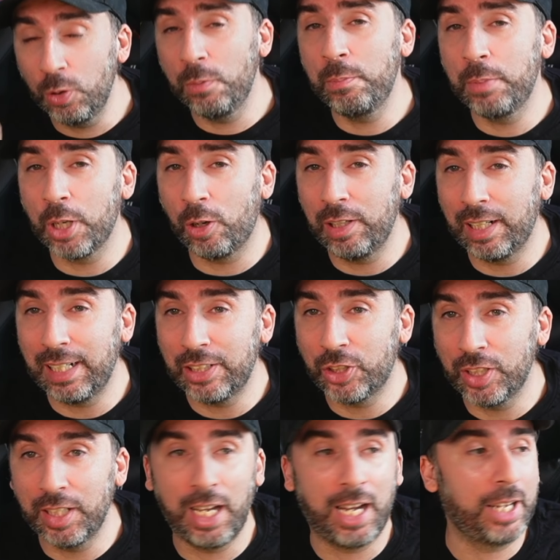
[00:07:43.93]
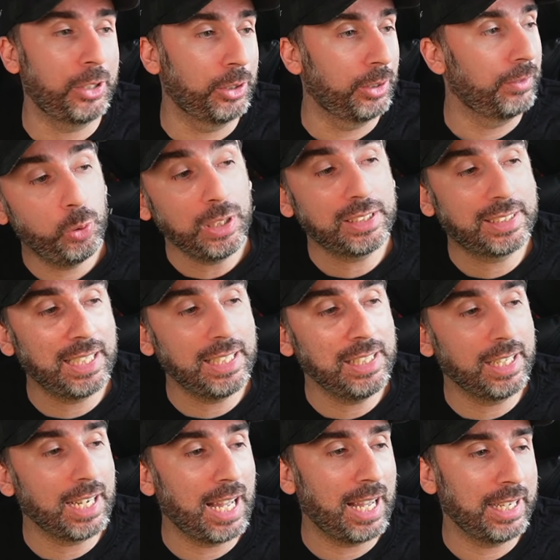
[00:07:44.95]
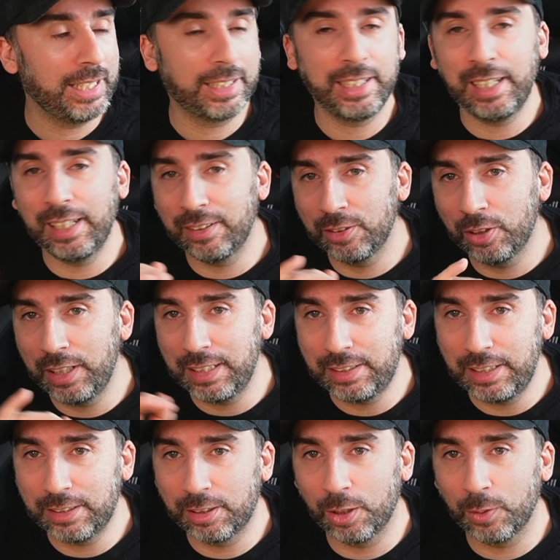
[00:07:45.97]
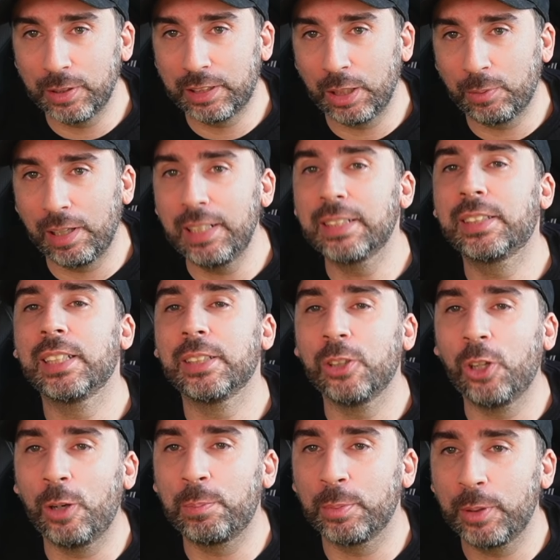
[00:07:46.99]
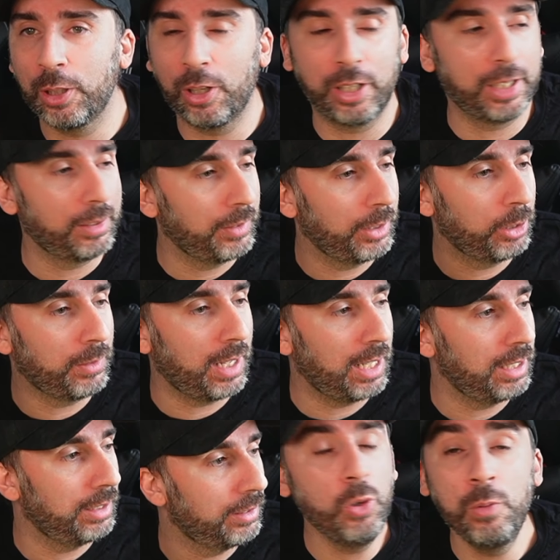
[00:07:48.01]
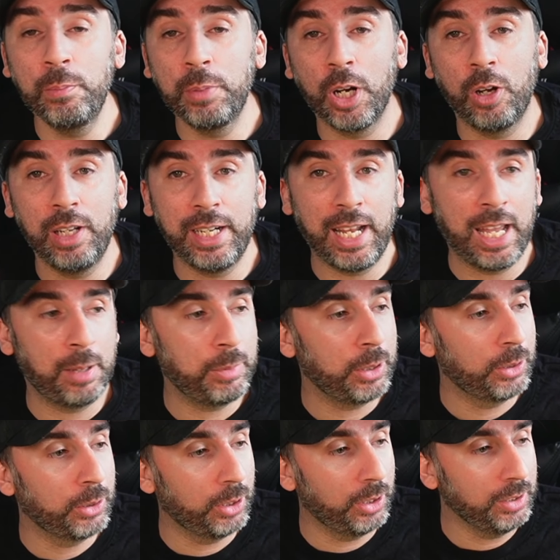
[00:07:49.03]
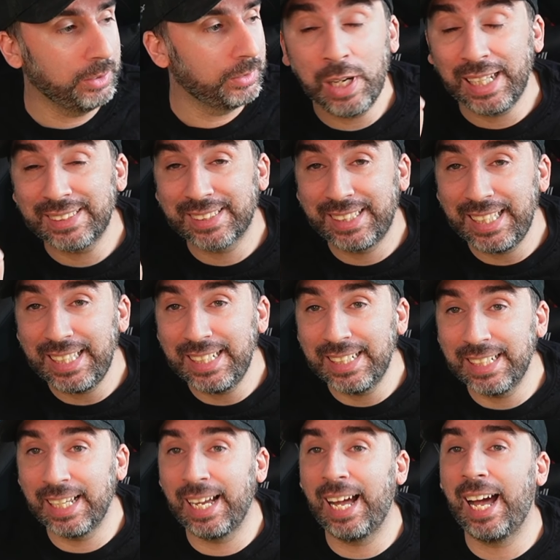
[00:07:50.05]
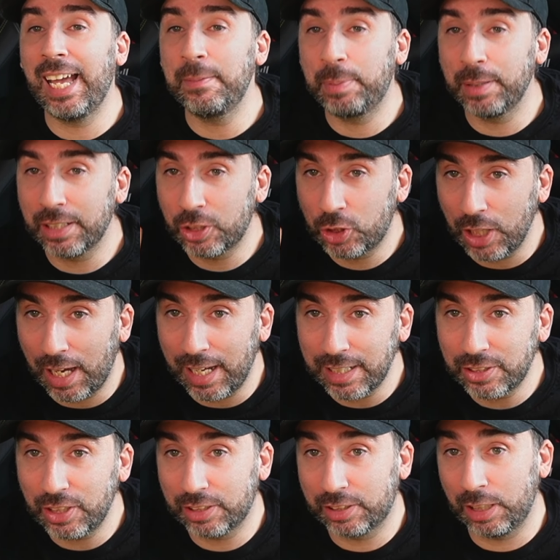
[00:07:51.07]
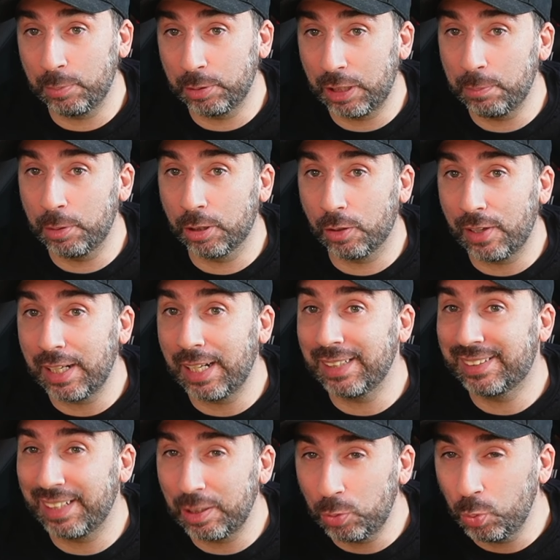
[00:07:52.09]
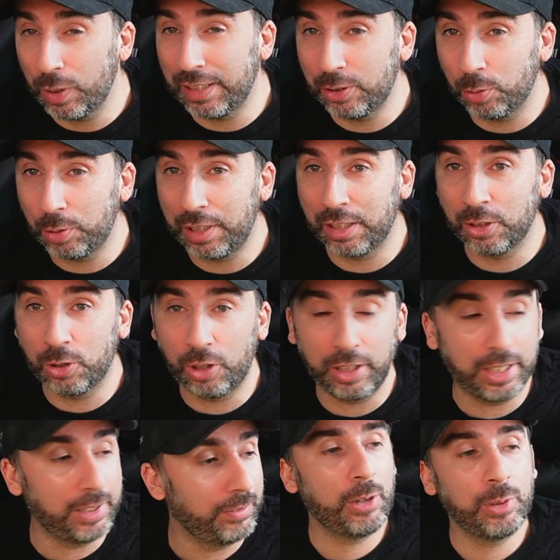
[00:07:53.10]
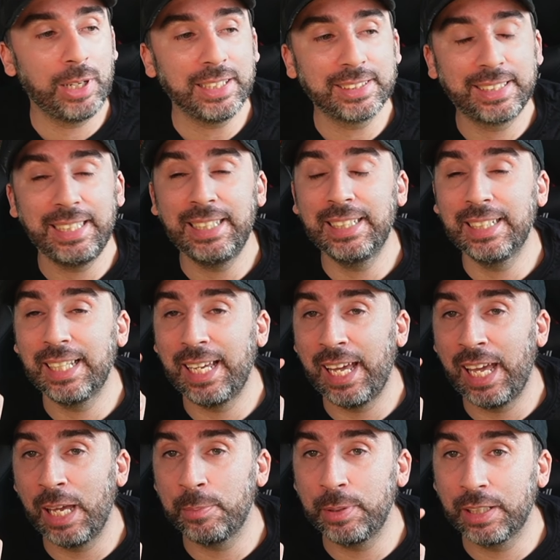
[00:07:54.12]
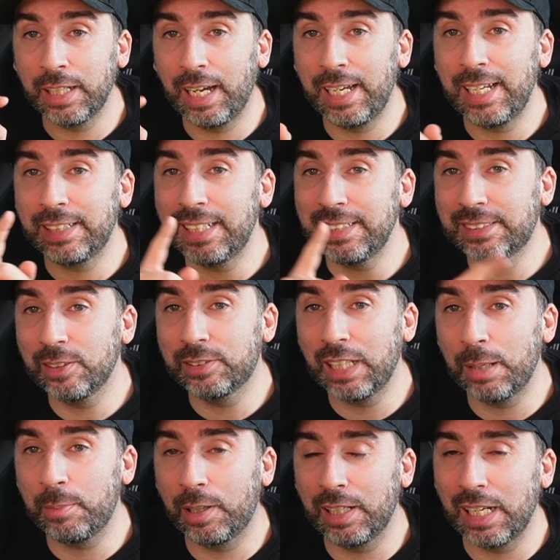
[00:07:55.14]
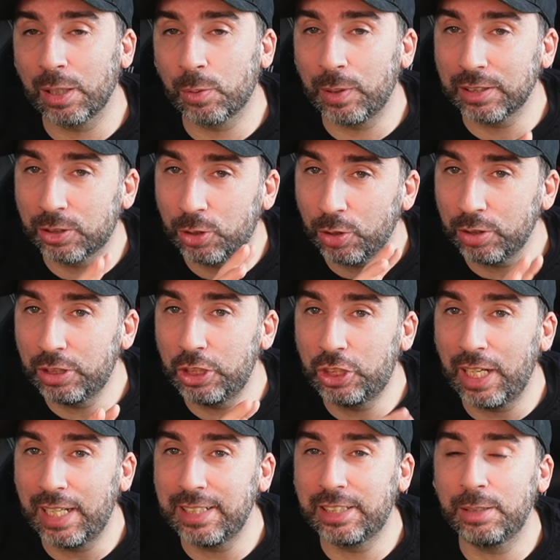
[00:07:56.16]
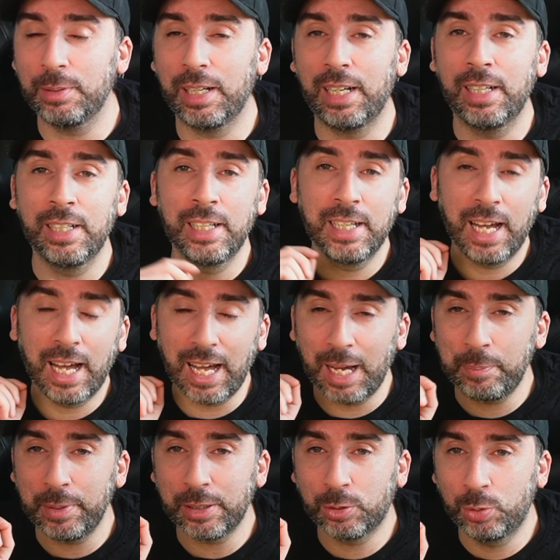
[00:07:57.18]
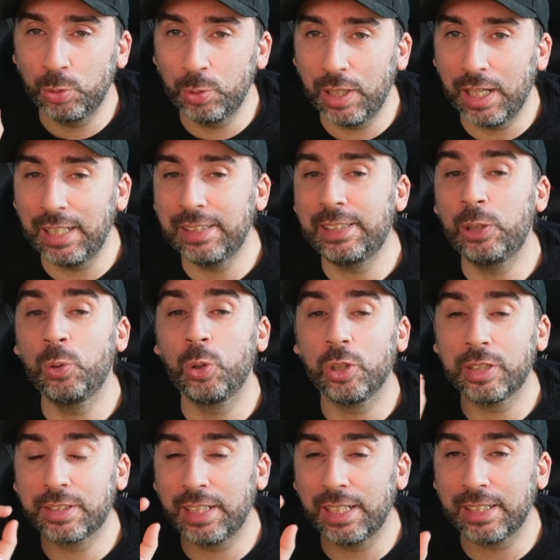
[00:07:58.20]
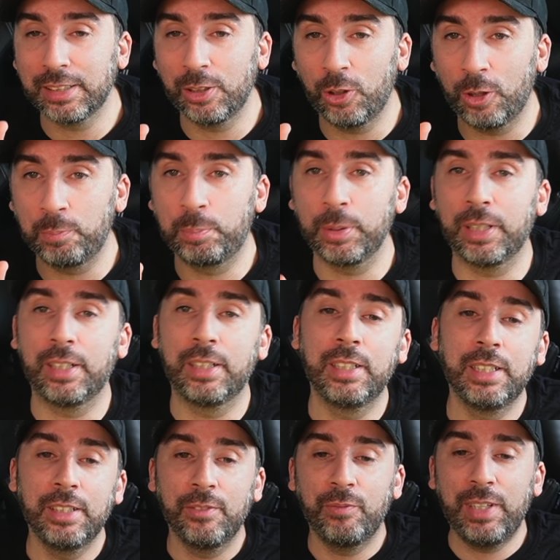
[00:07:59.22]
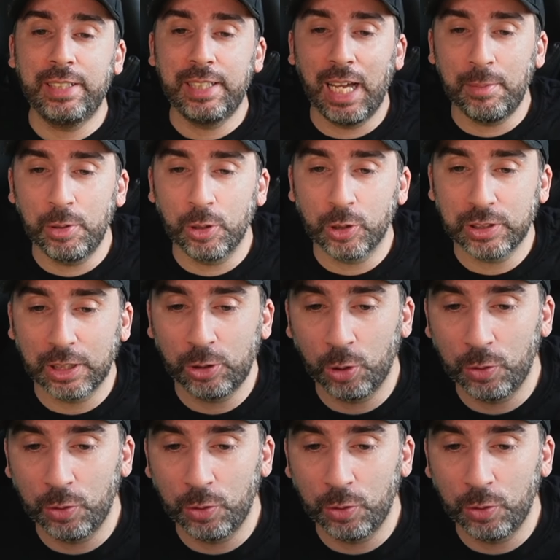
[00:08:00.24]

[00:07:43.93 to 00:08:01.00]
un brawler leggendario, 2 skin rare che non esistono queste qua di star drop per ora, meno male, un brawler epico, una skin hypercharge, se ne potrebbero trovare altre 2 in teoria ancora, e una skin epica. E adesso siamo alla quattordicesima apertura di uno star drop. Vediamo cosa